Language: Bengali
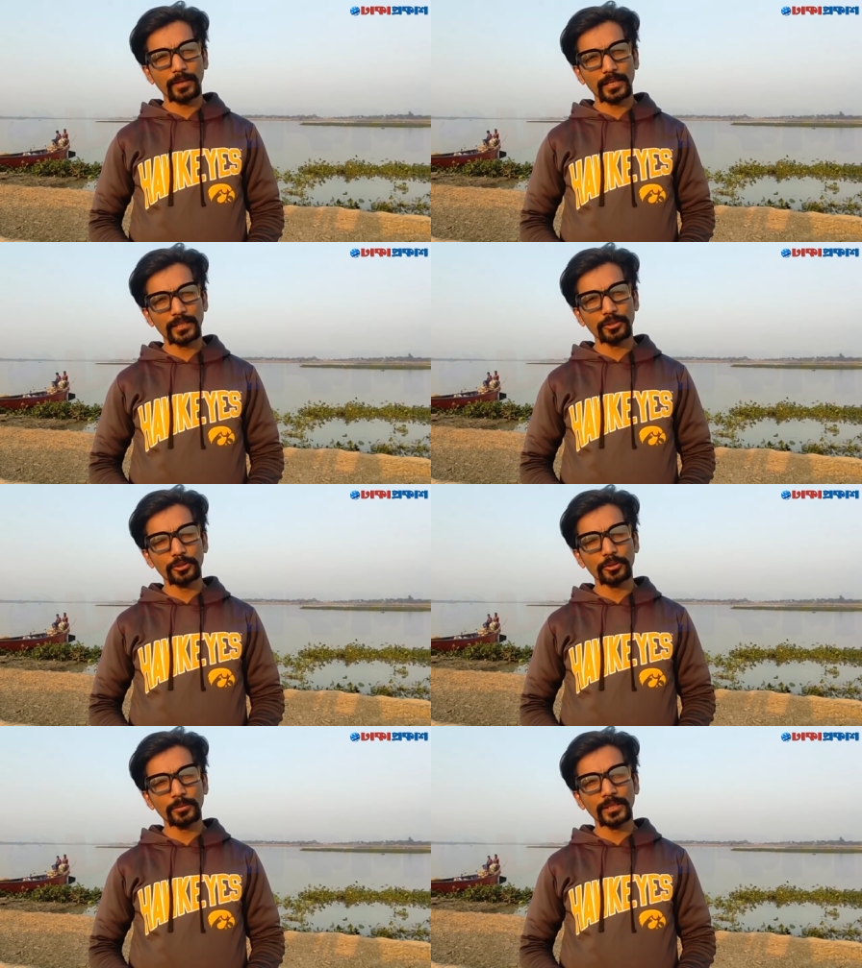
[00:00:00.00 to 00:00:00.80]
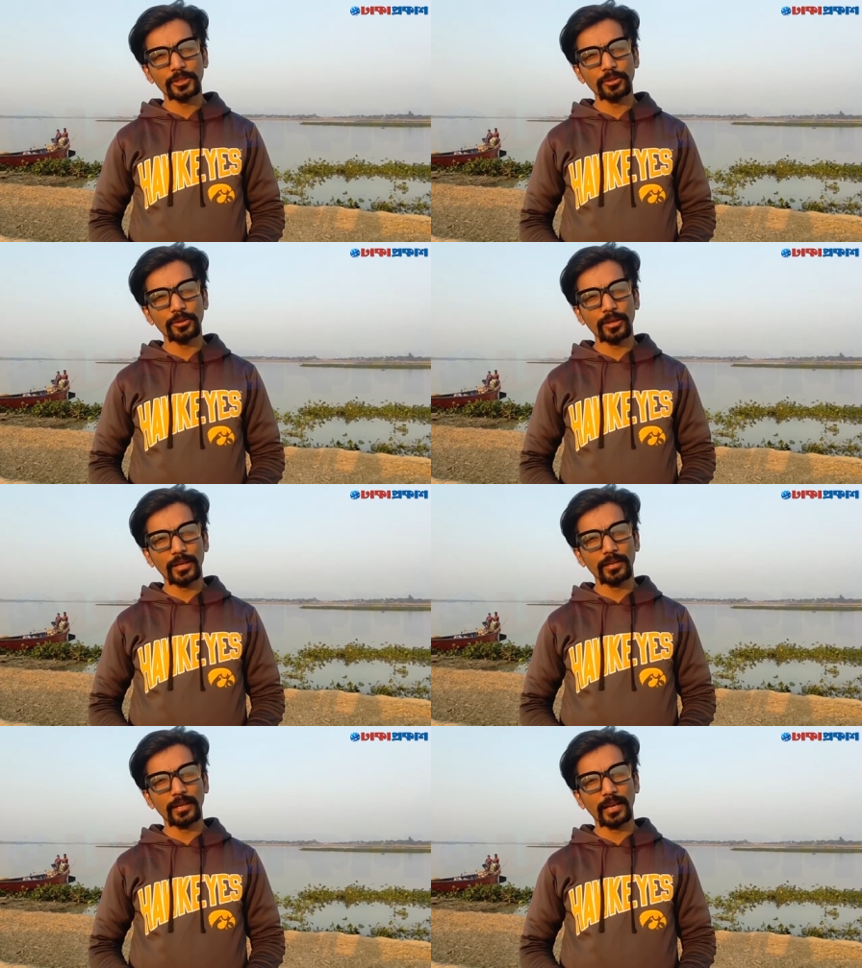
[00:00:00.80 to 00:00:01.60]
আসা যাওয়ার সুবিধা সহ
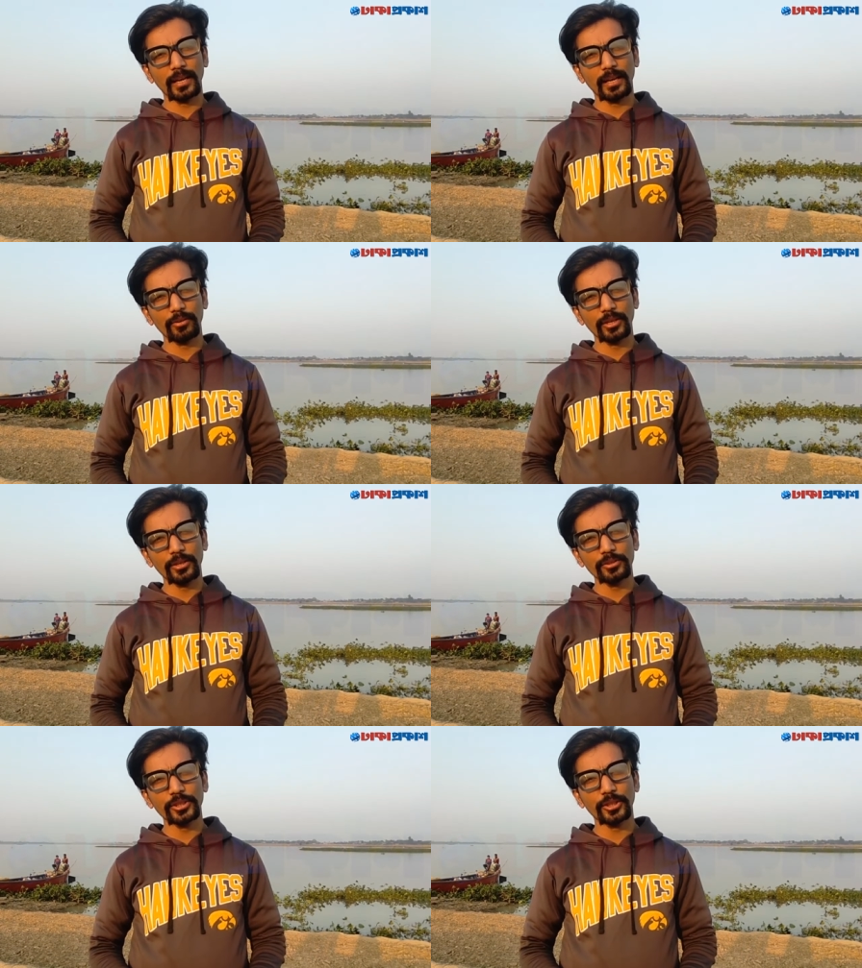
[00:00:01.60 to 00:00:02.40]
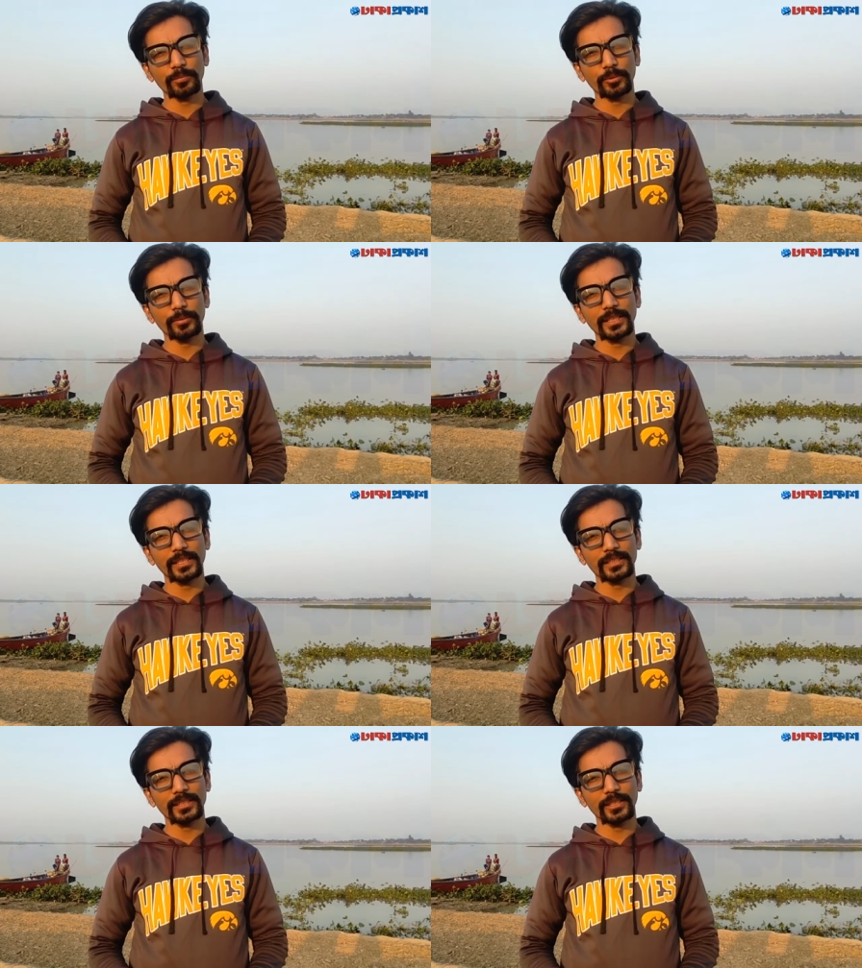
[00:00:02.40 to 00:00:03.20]
অন্যান্য যেসব সুবিধা
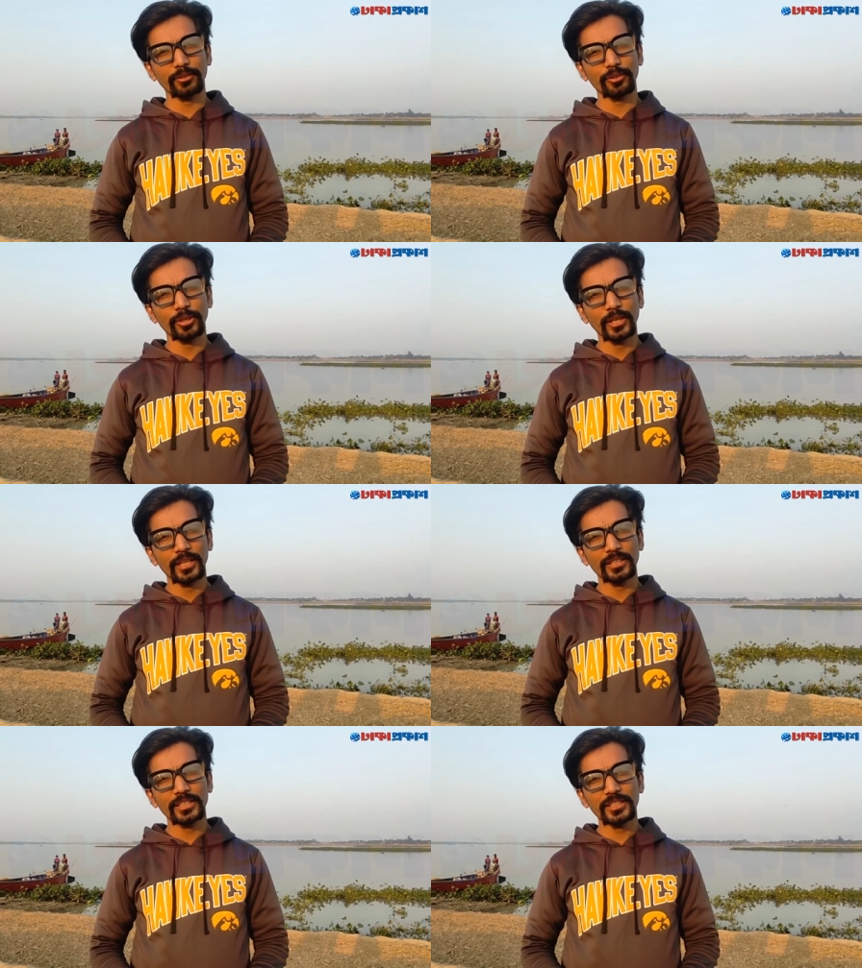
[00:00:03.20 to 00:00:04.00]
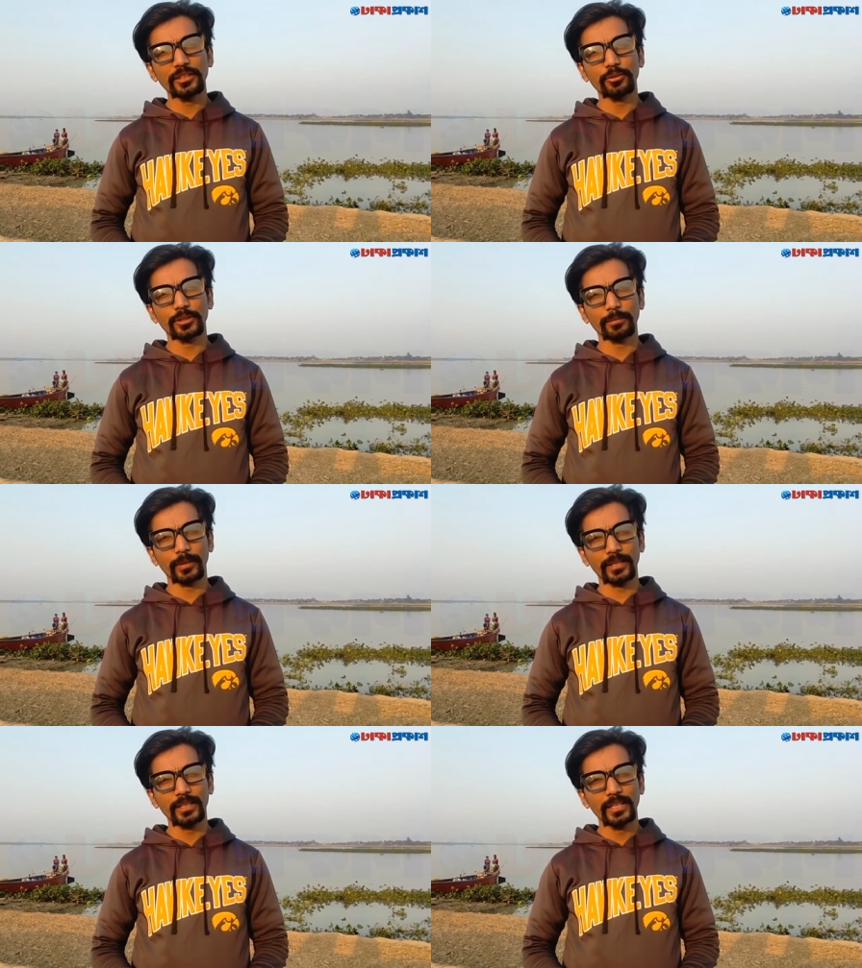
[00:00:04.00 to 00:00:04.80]
আছে সেগুলো নিশ্চিত করতে
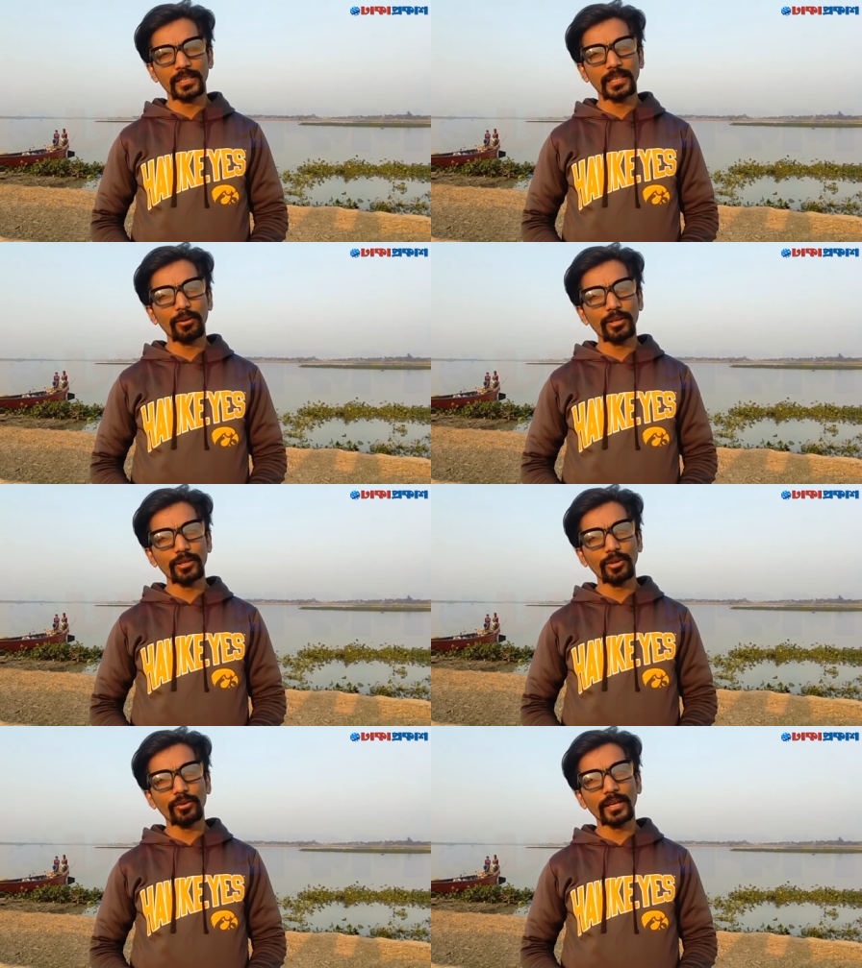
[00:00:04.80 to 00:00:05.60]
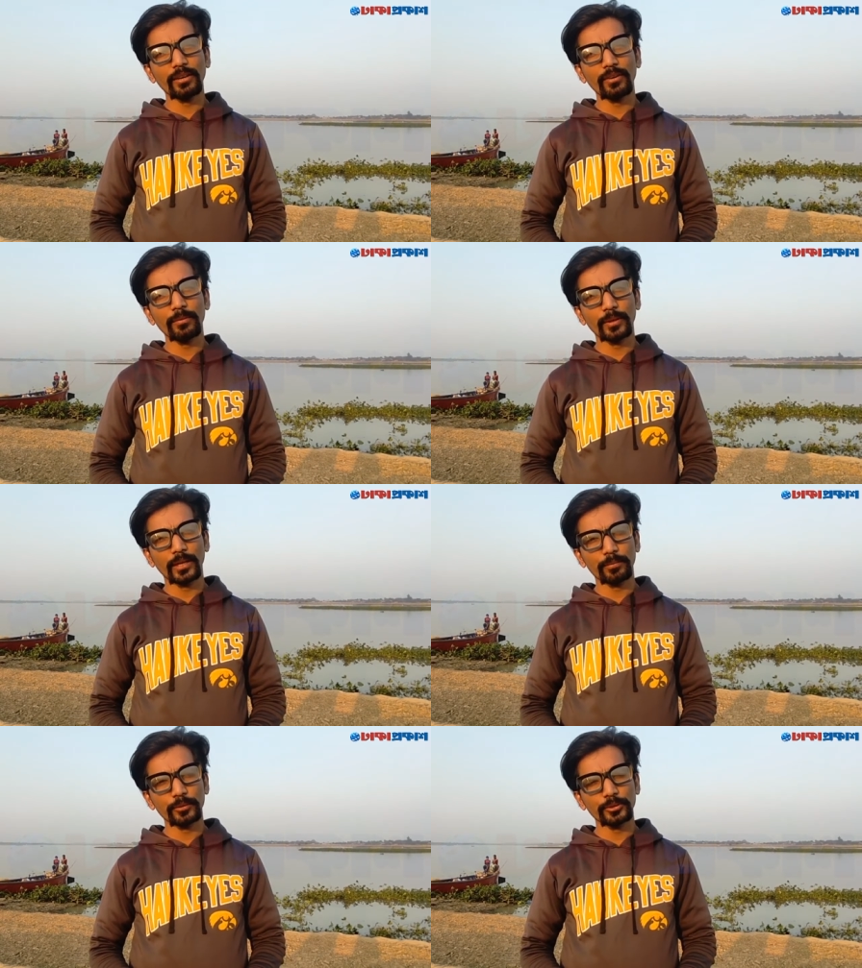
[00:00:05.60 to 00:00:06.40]
পারে তাহলে নওগাঁও
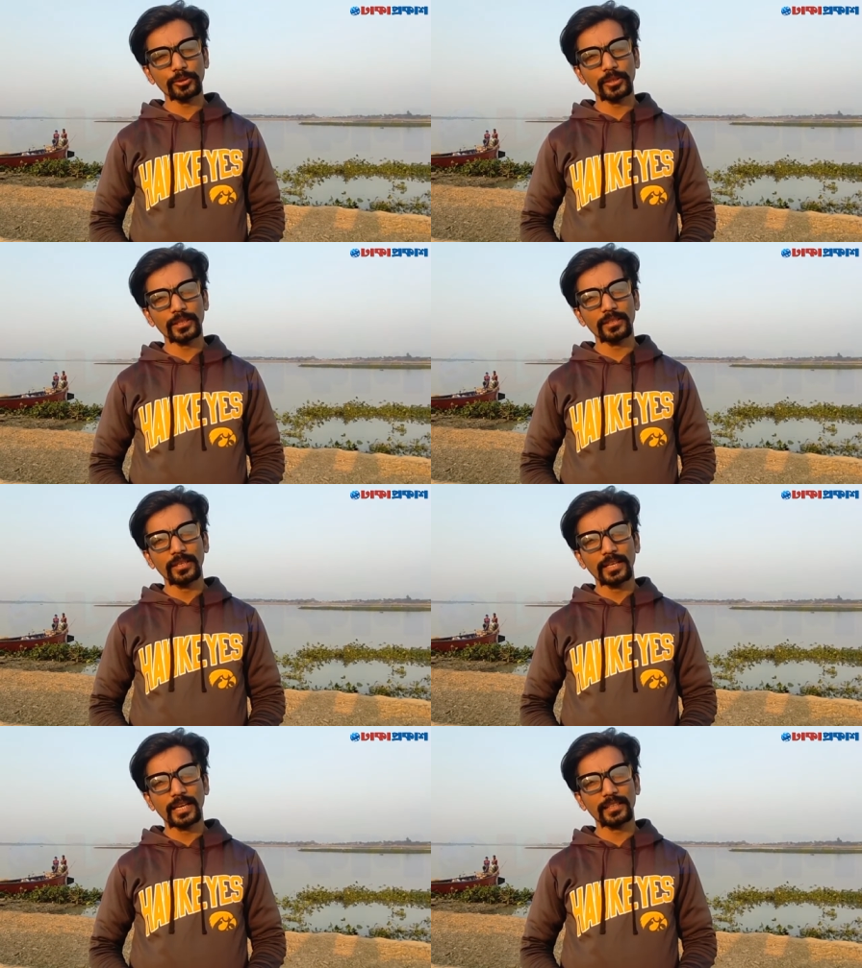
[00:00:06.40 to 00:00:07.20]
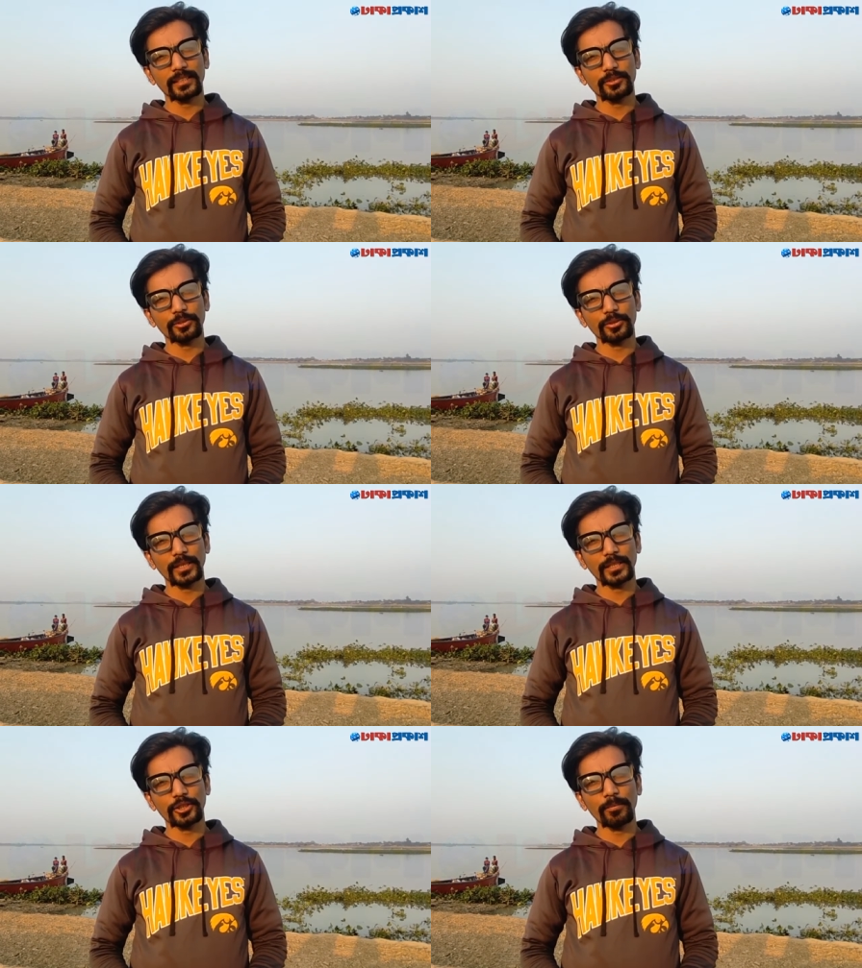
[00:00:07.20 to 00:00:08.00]
পর্যটন খাতের জন্য একটি